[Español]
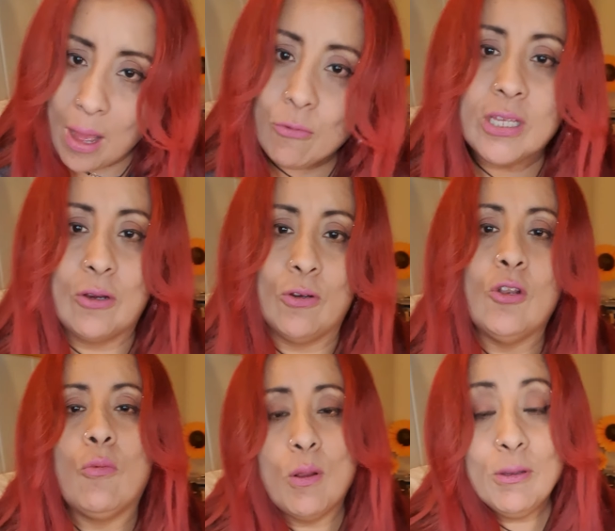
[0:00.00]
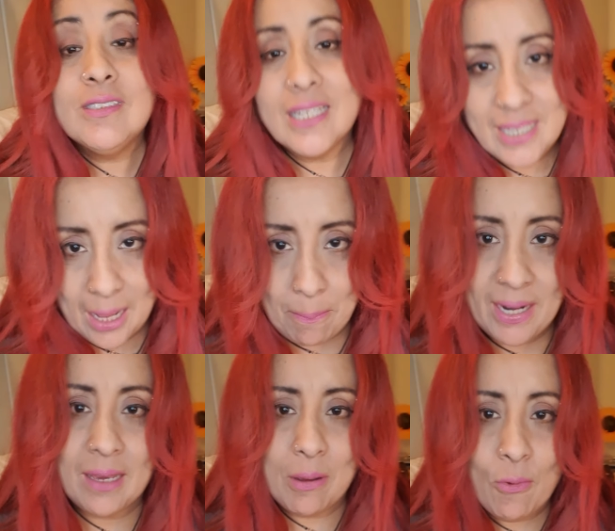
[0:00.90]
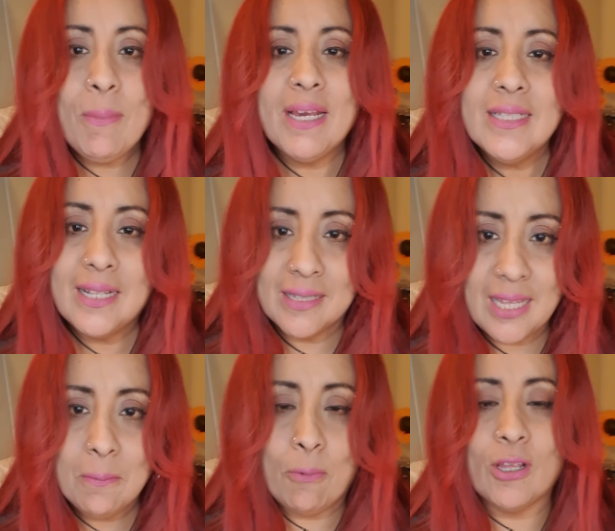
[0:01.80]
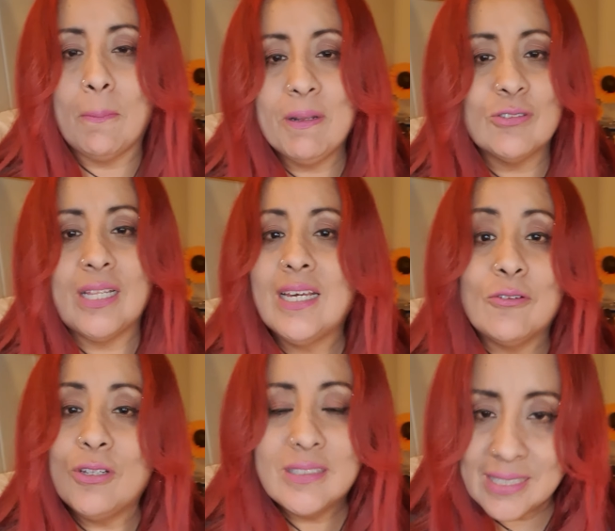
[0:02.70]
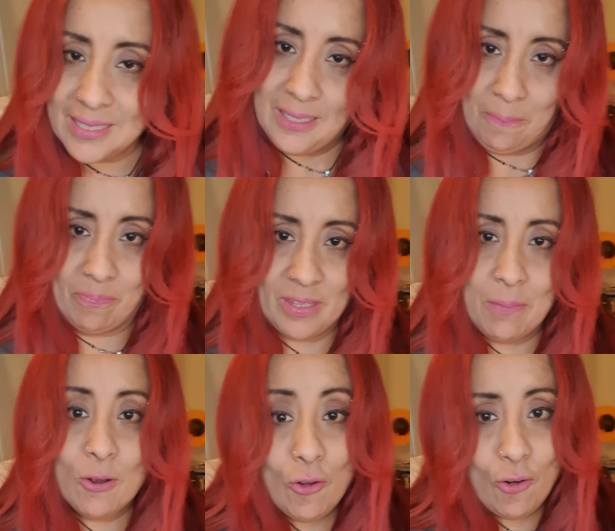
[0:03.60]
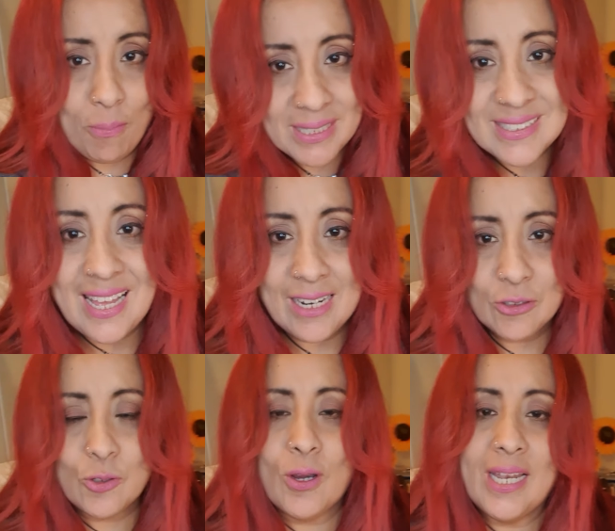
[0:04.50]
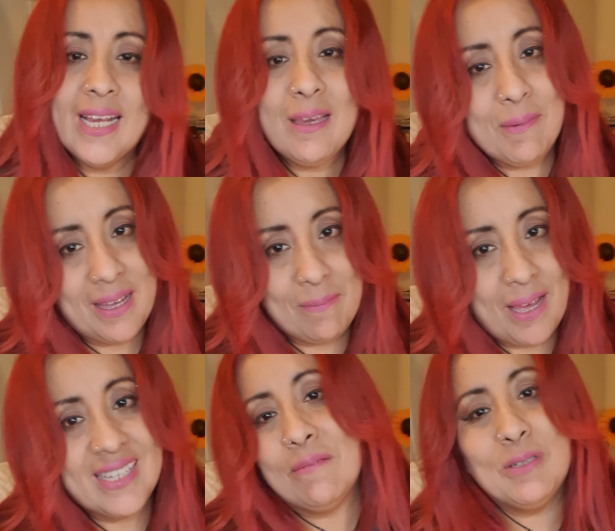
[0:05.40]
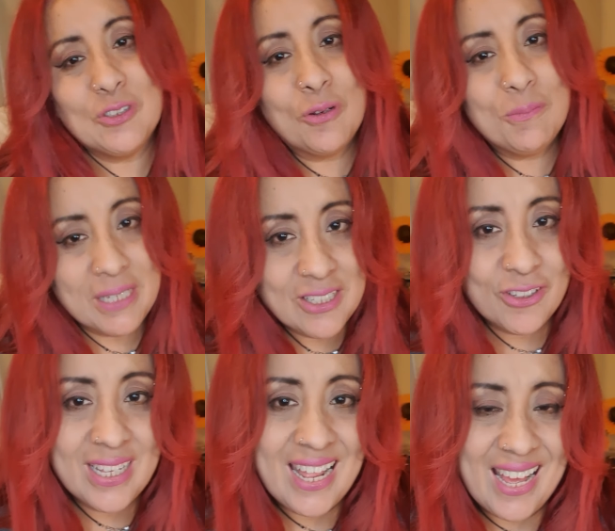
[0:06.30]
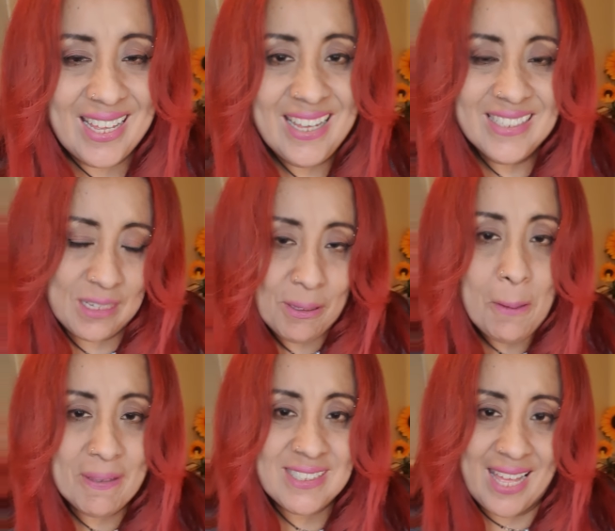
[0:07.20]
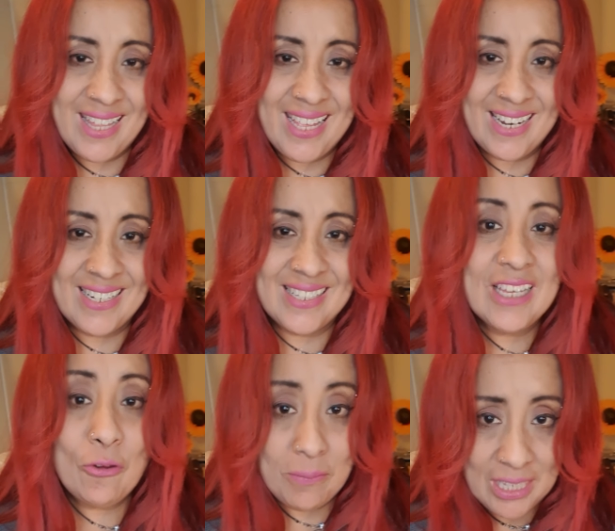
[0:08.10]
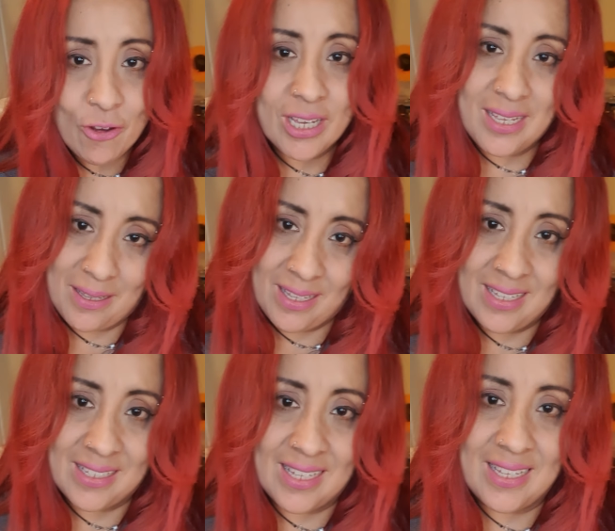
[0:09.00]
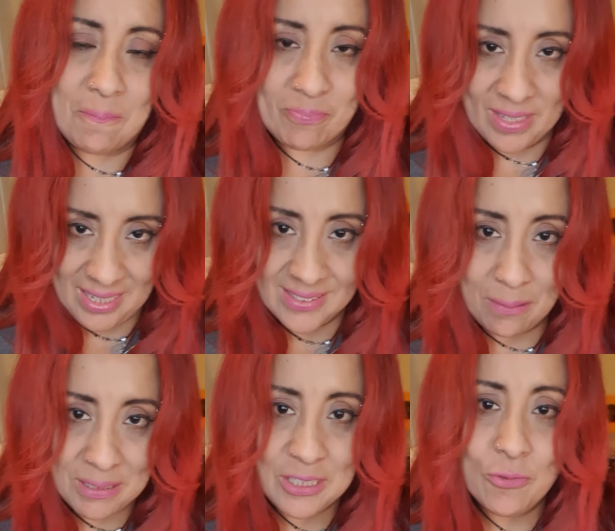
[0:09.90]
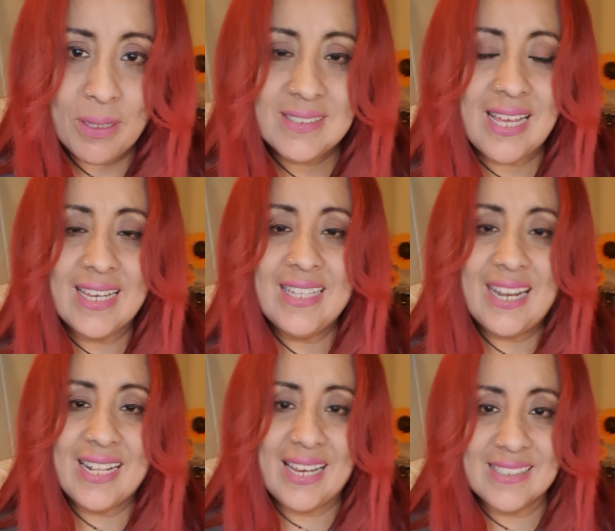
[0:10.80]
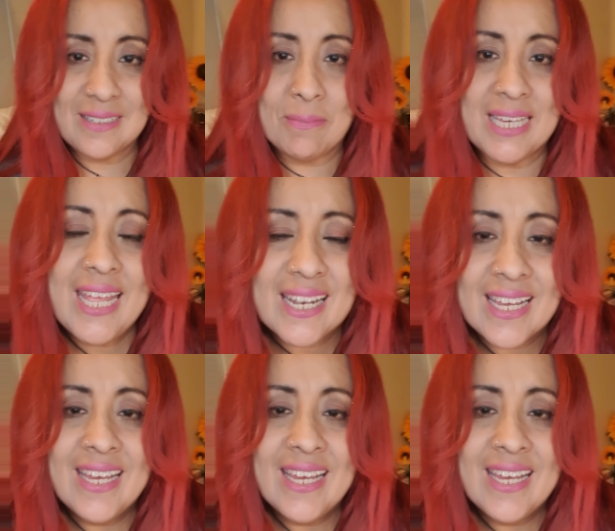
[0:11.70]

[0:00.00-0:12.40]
áurico y lo vuelvo a enseñar para que me vuelvan a entender porque hay personas que no lo entienden y veo los comentarios y ojalá que hayan visto el video de la semana pasada, el día domingo que eh, les transmití un mensaje del Arcángel San Miguel